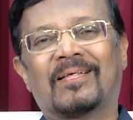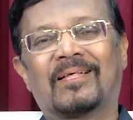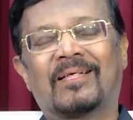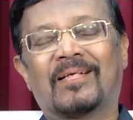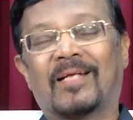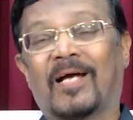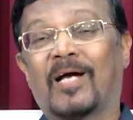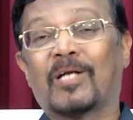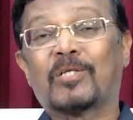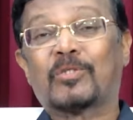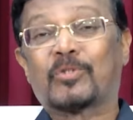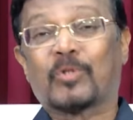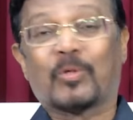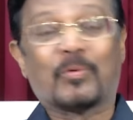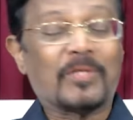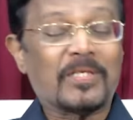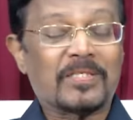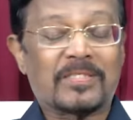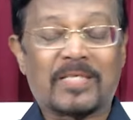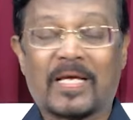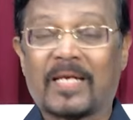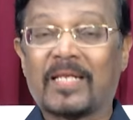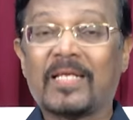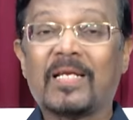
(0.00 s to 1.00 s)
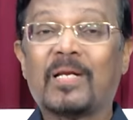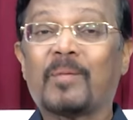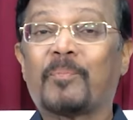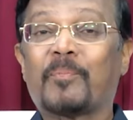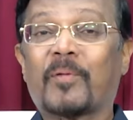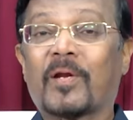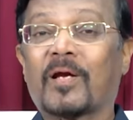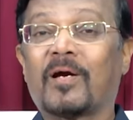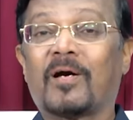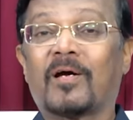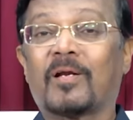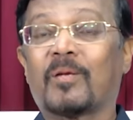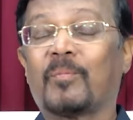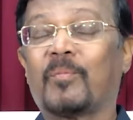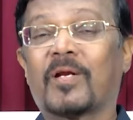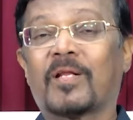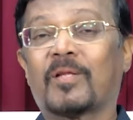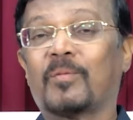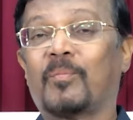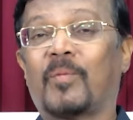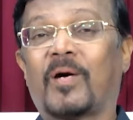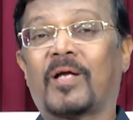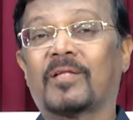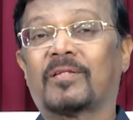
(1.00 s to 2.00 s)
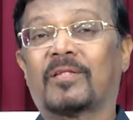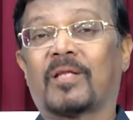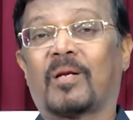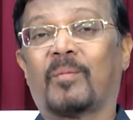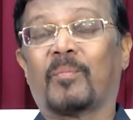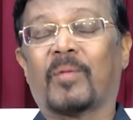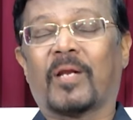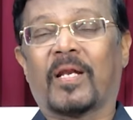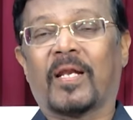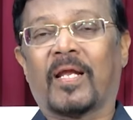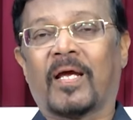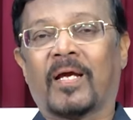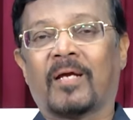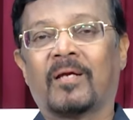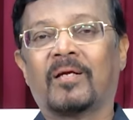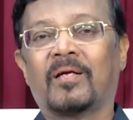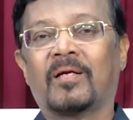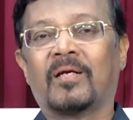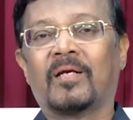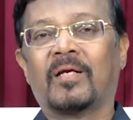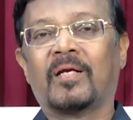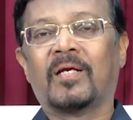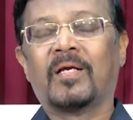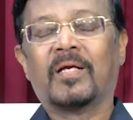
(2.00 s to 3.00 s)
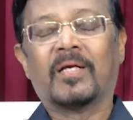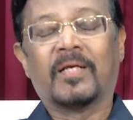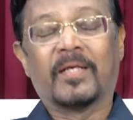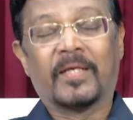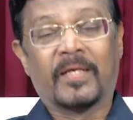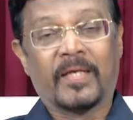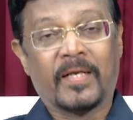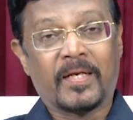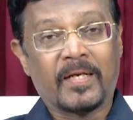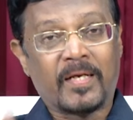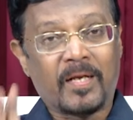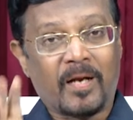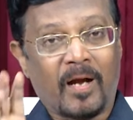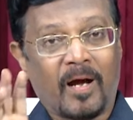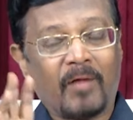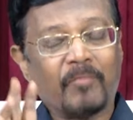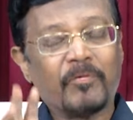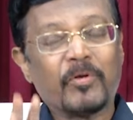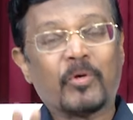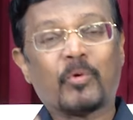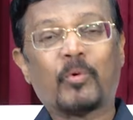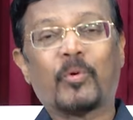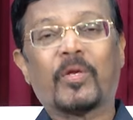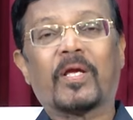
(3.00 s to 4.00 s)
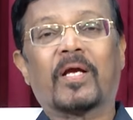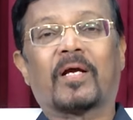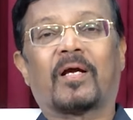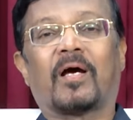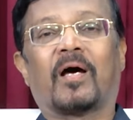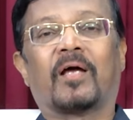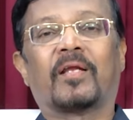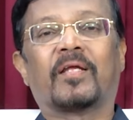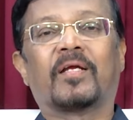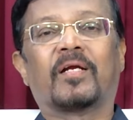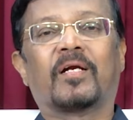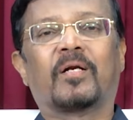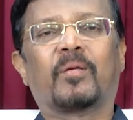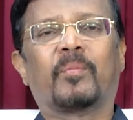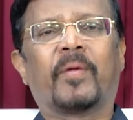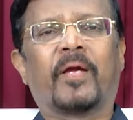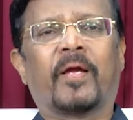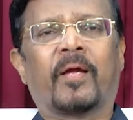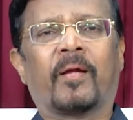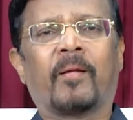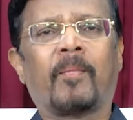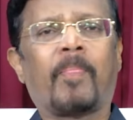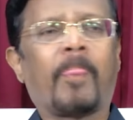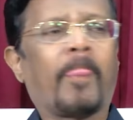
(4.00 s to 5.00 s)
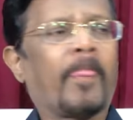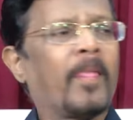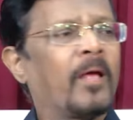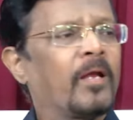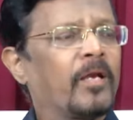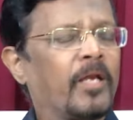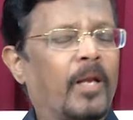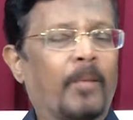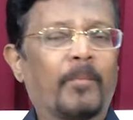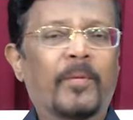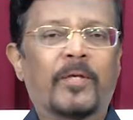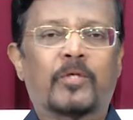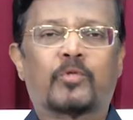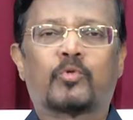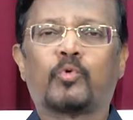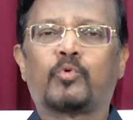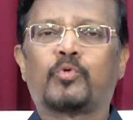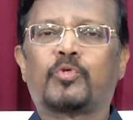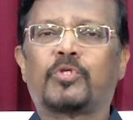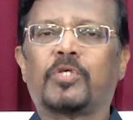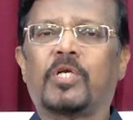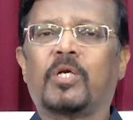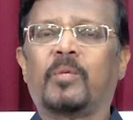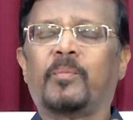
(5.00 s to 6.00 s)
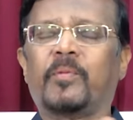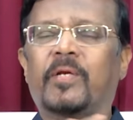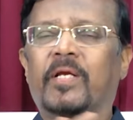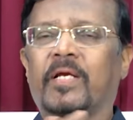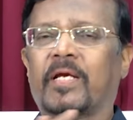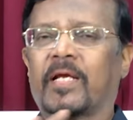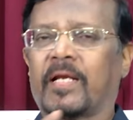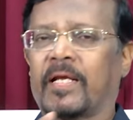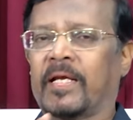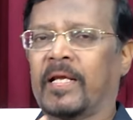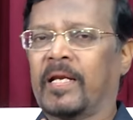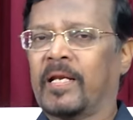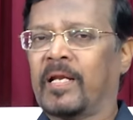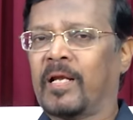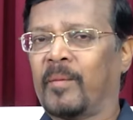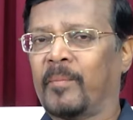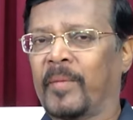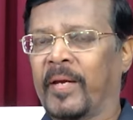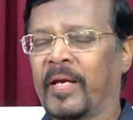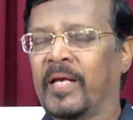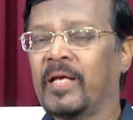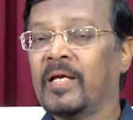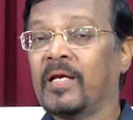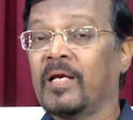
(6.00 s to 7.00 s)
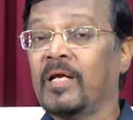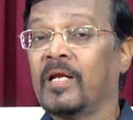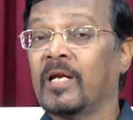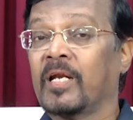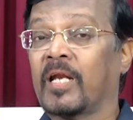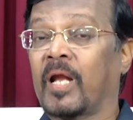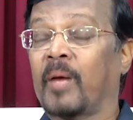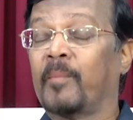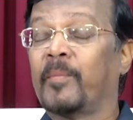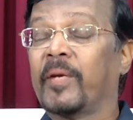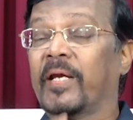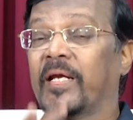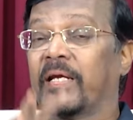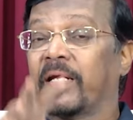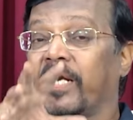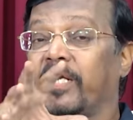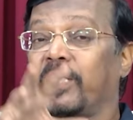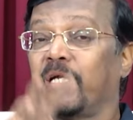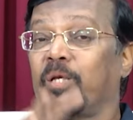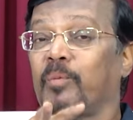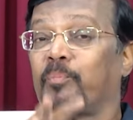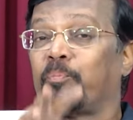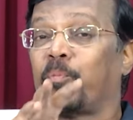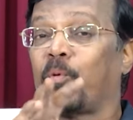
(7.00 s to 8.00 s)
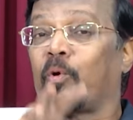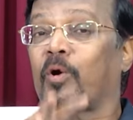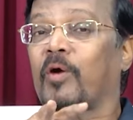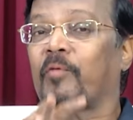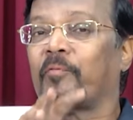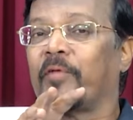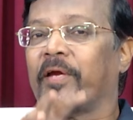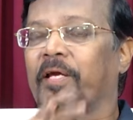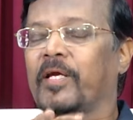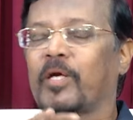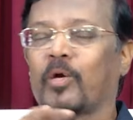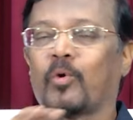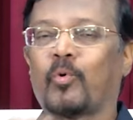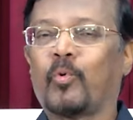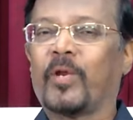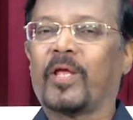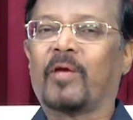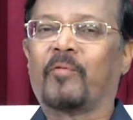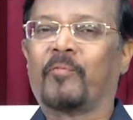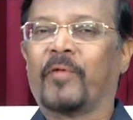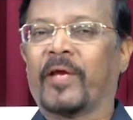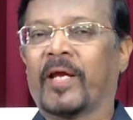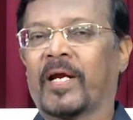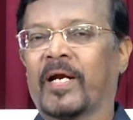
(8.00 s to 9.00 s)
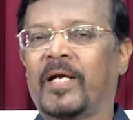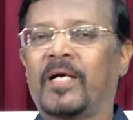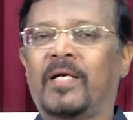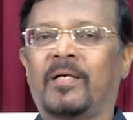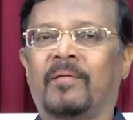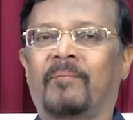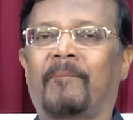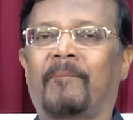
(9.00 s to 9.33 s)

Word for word: நான் சொல்லுது சரீர பிரகாரமானது மாத்திரமல்ல இங்கே இருக்கிற ஆவிக்குரிய காரியங்களுமே நம்மை சுற்றிலும் இருக்கிற எல்லாமே நம்மை கெட்டு போக வைக்கக்கூடியவைகள்